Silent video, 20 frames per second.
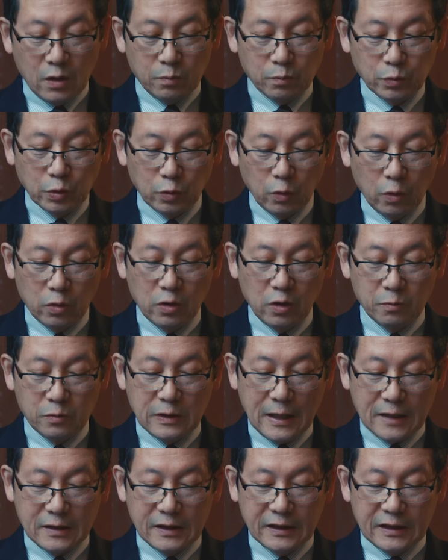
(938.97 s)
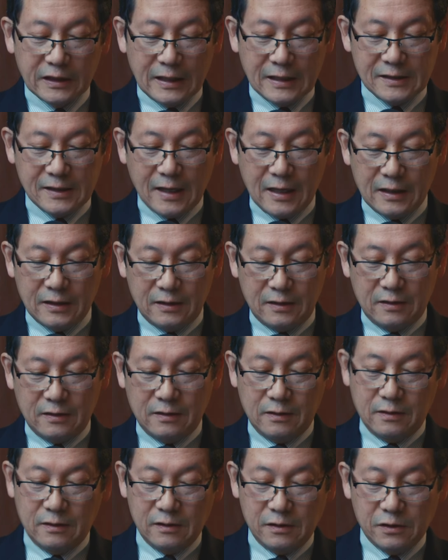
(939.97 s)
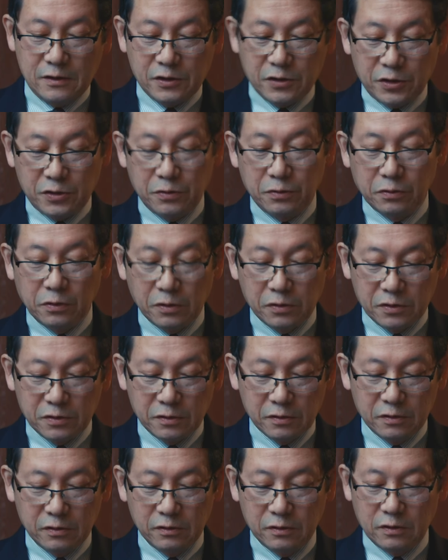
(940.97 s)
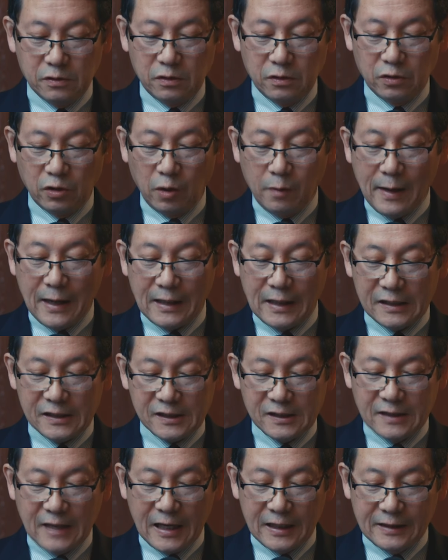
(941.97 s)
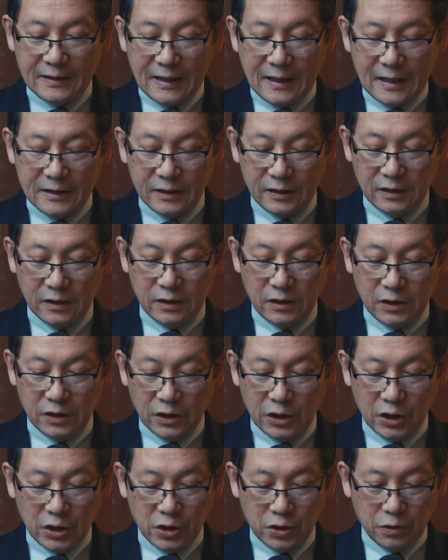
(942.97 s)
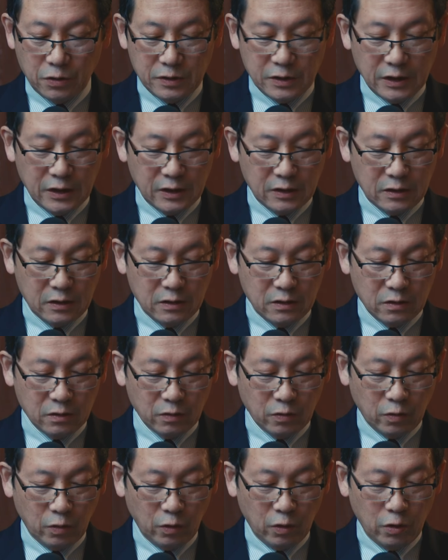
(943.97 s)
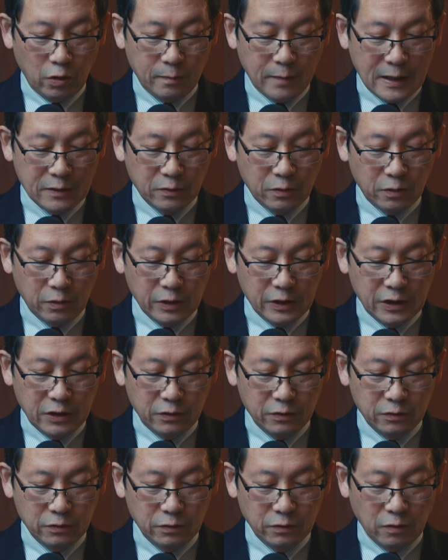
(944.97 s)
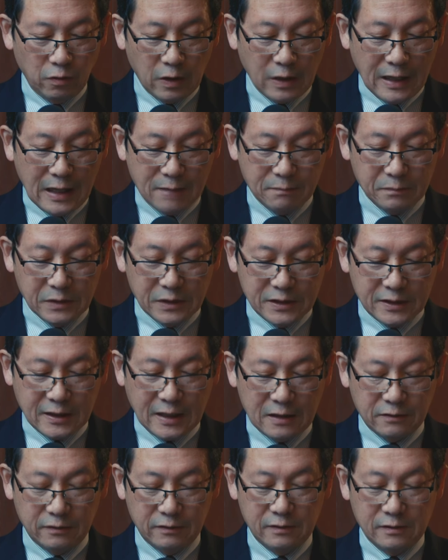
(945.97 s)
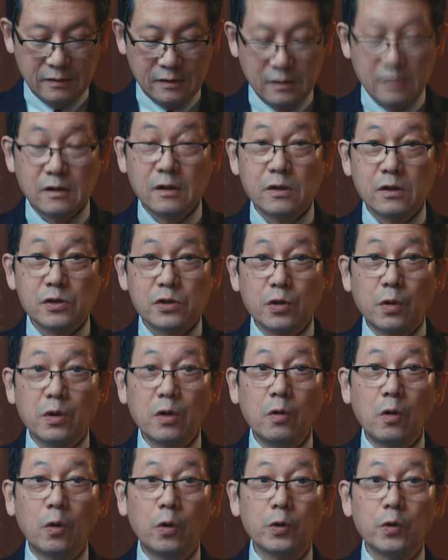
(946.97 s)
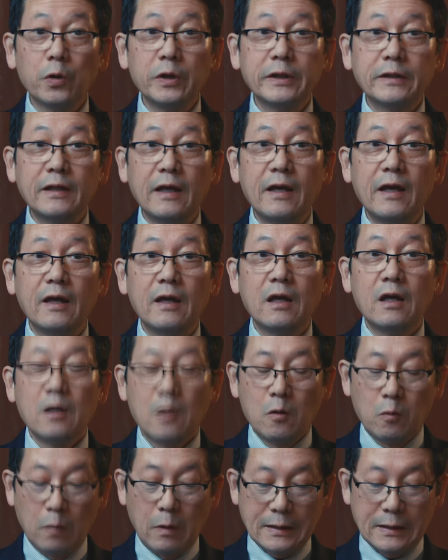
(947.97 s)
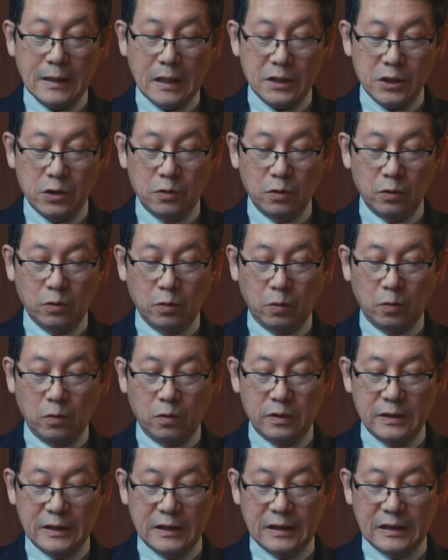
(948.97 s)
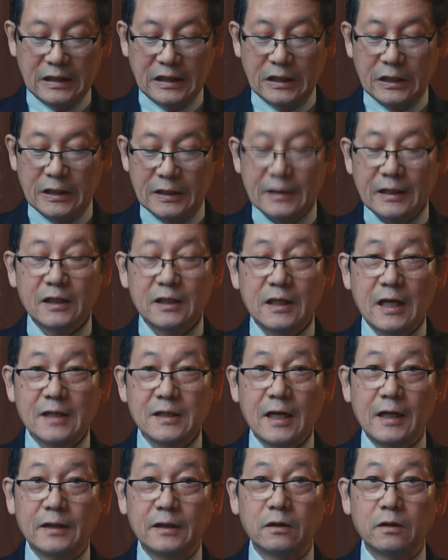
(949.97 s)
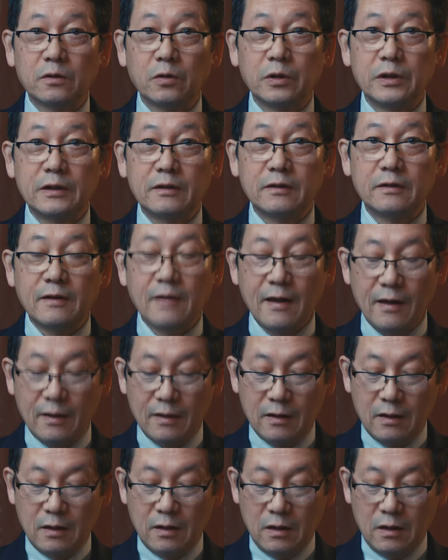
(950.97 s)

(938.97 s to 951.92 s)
向こうの村に行きなさい。するとすぐロバがつないであり、一緒に転ばのいるのが見つかる。それをほどいて、私のところに引いてきなさいと言って、